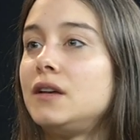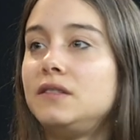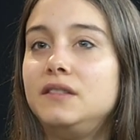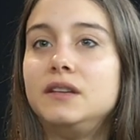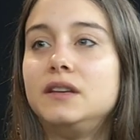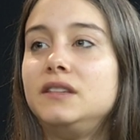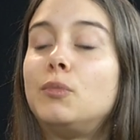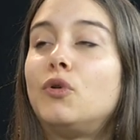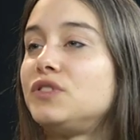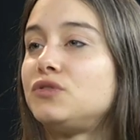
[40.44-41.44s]
des,
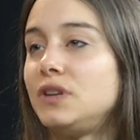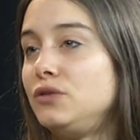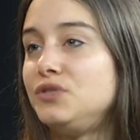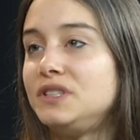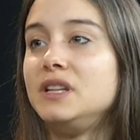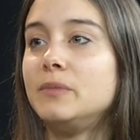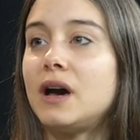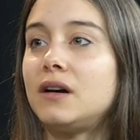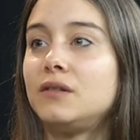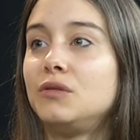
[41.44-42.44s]
professionnels du
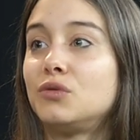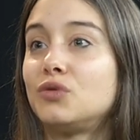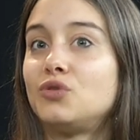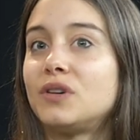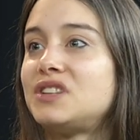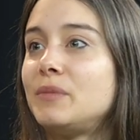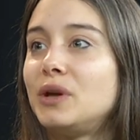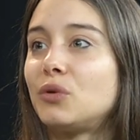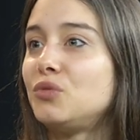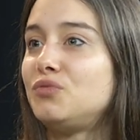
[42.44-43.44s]
cinéma que j'aurais jamais
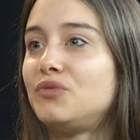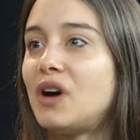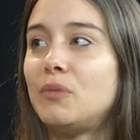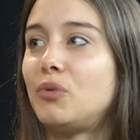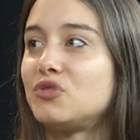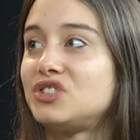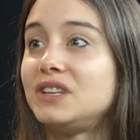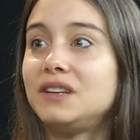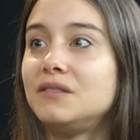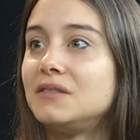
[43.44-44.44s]
cru pouvoir
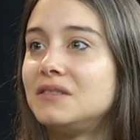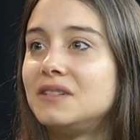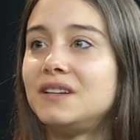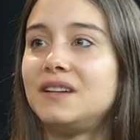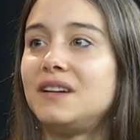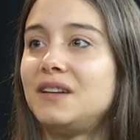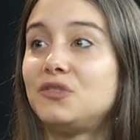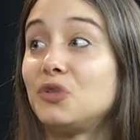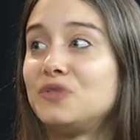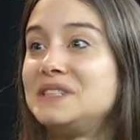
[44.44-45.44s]
approcher
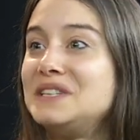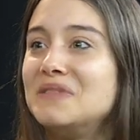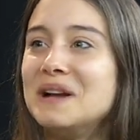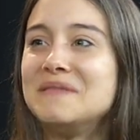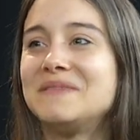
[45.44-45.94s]
sans ce festival.